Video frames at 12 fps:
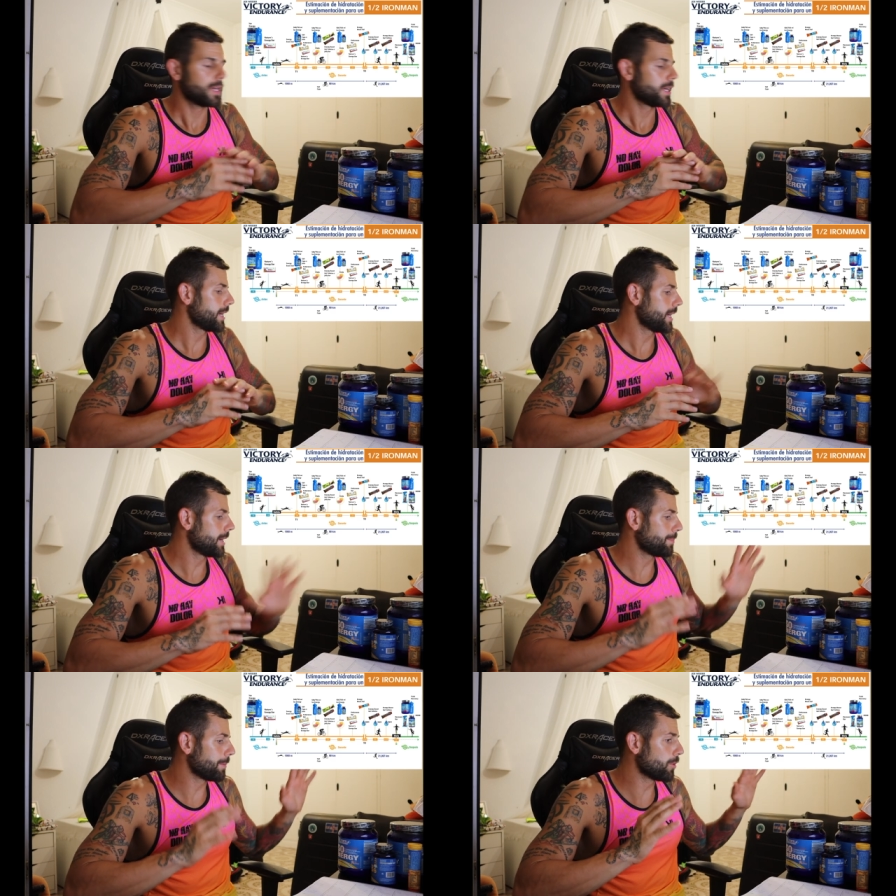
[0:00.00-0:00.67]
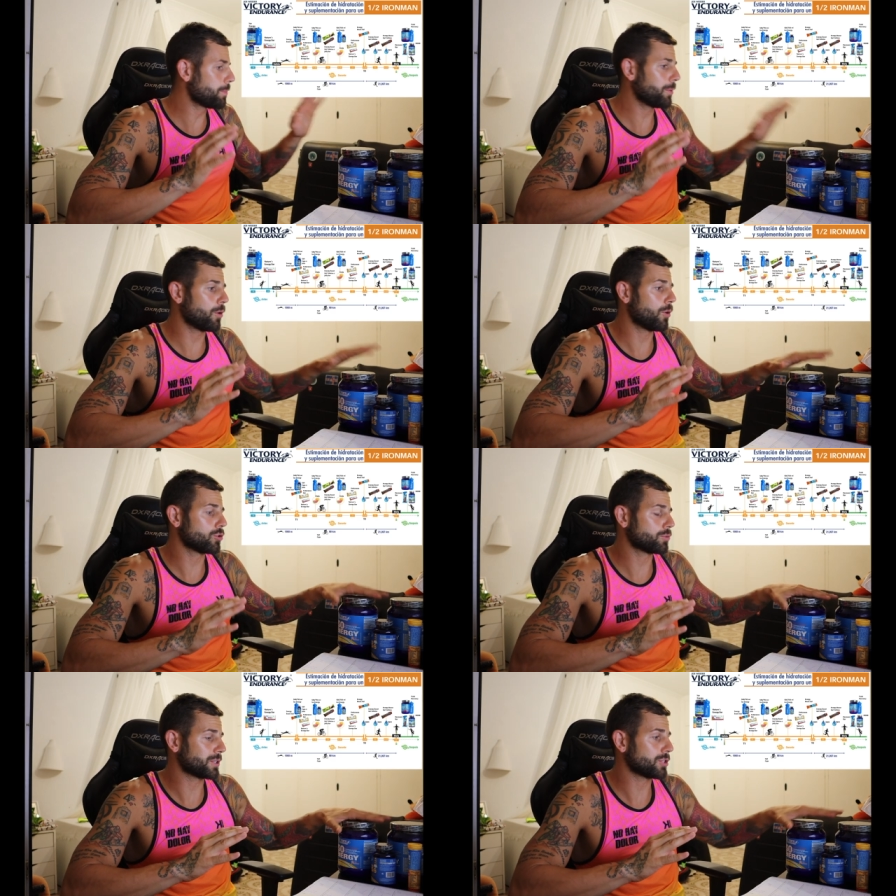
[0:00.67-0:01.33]
Eh, primero
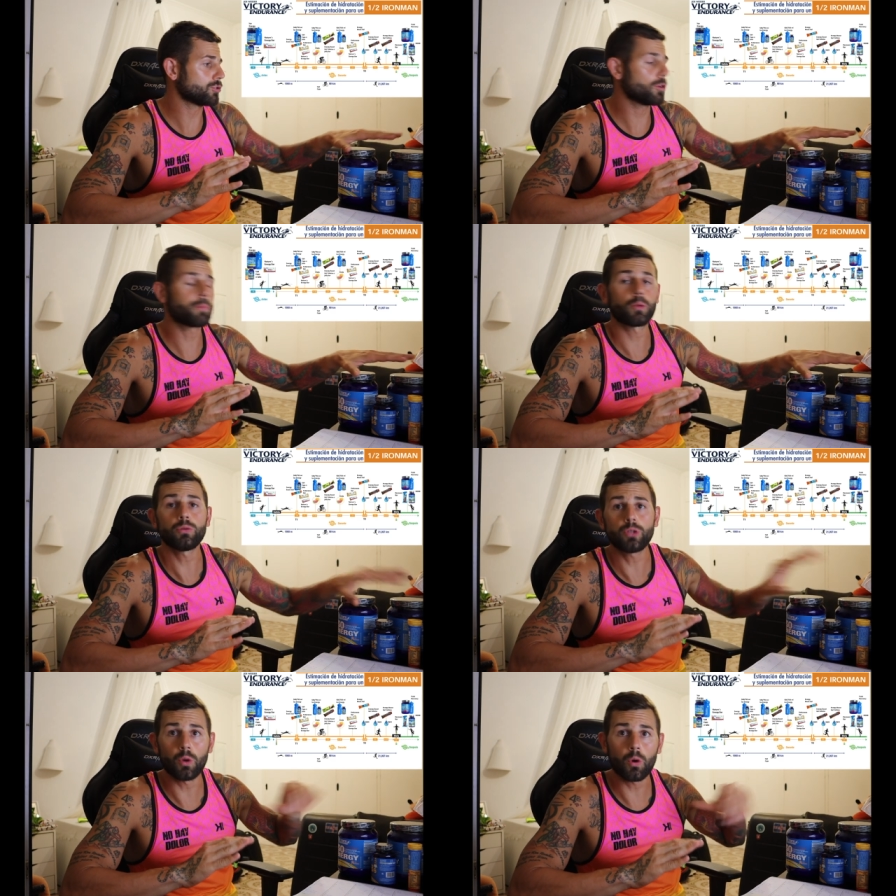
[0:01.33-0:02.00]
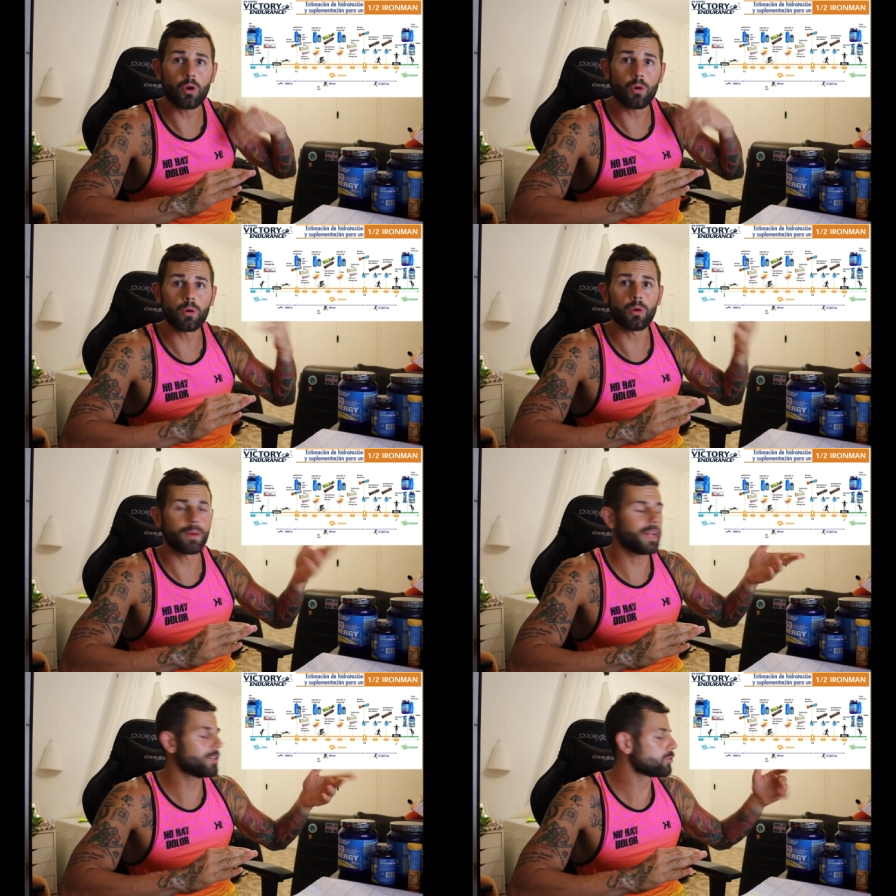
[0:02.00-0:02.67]
os presento el producto y luego cómo lo
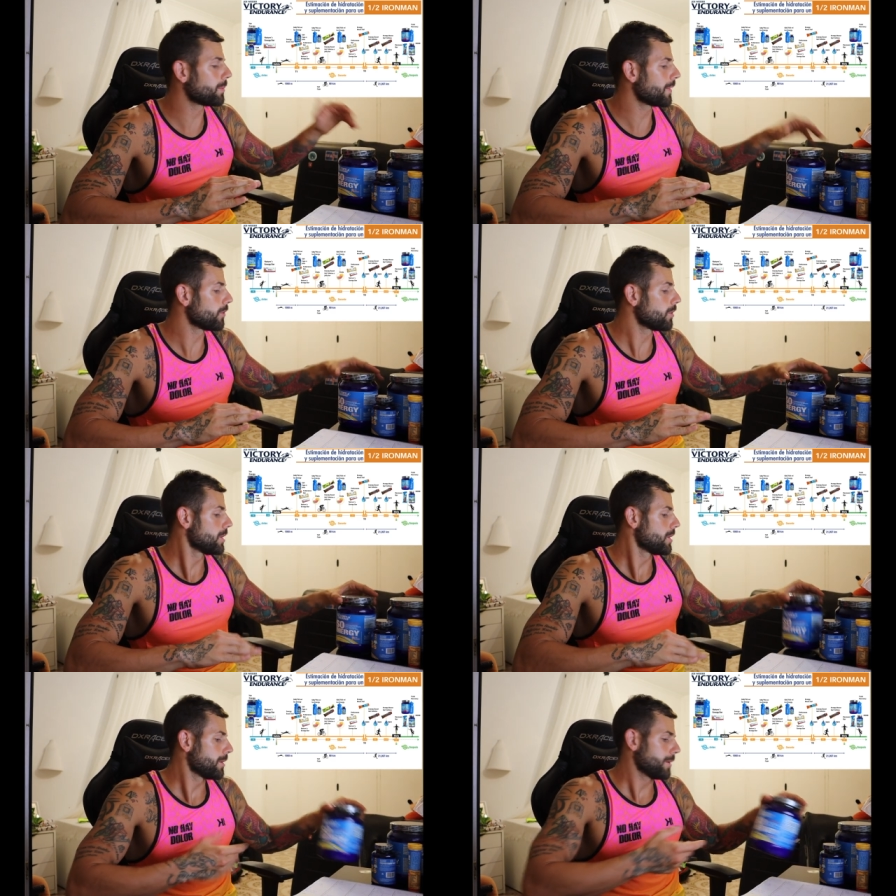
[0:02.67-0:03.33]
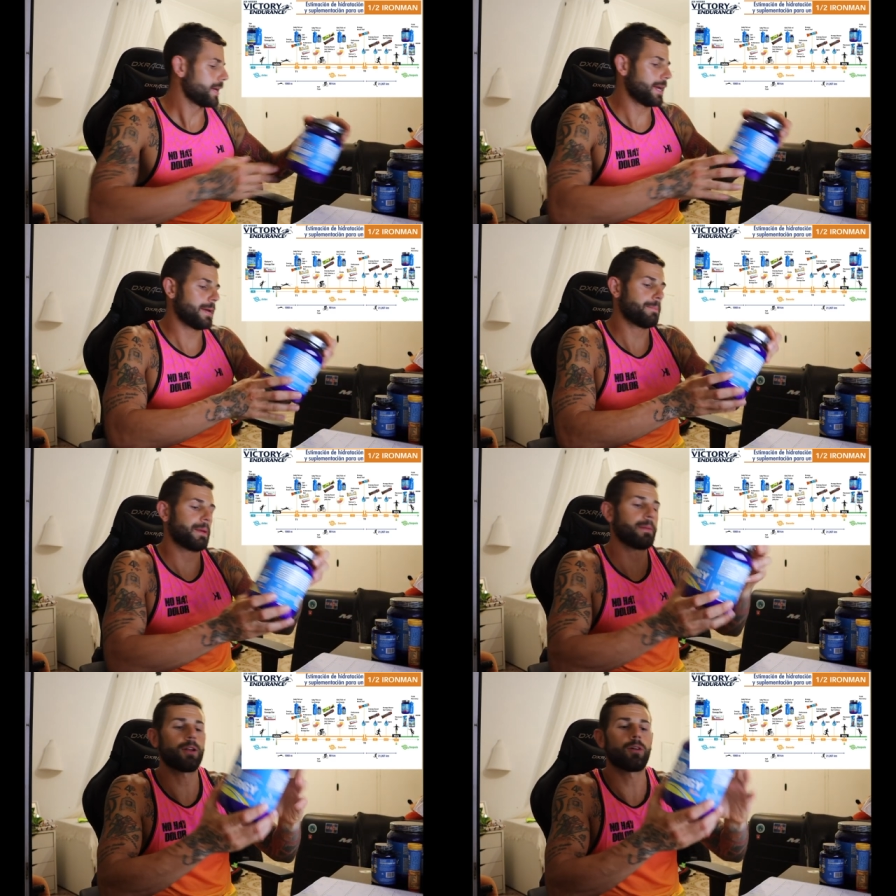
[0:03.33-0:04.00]
voy a ir tomando. Eh,
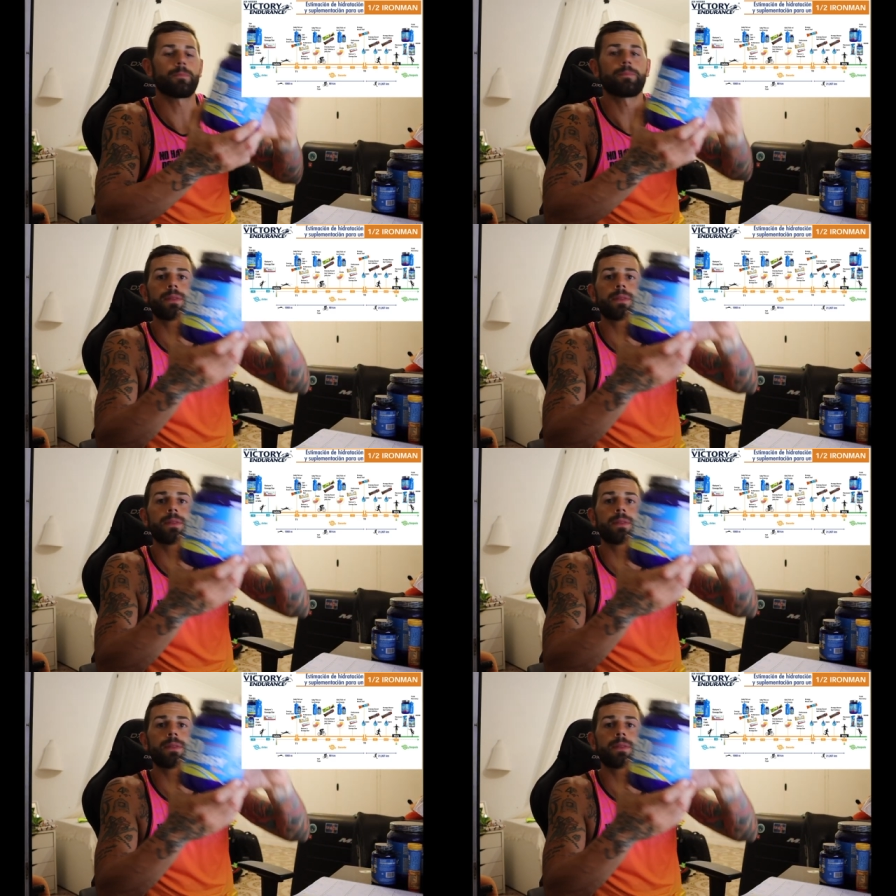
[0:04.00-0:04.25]
primero,